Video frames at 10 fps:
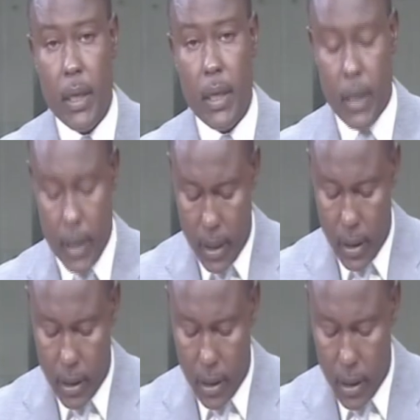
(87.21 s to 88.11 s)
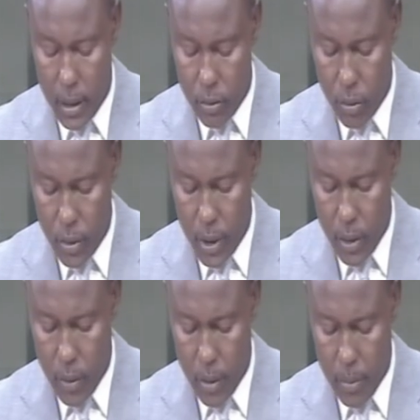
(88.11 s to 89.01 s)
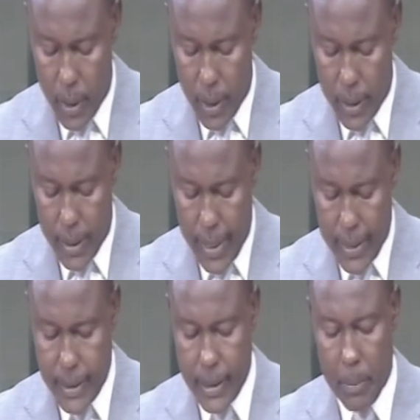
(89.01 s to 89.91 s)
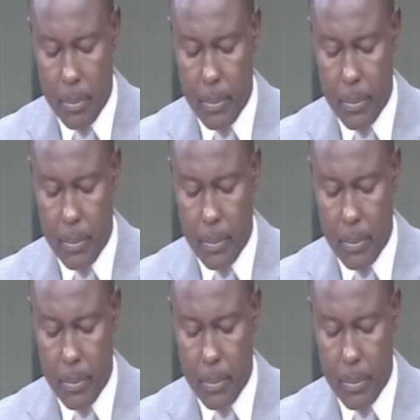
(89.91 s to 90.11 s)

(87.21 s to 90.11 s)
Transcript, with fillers: الإلكترونية والبريد أرسب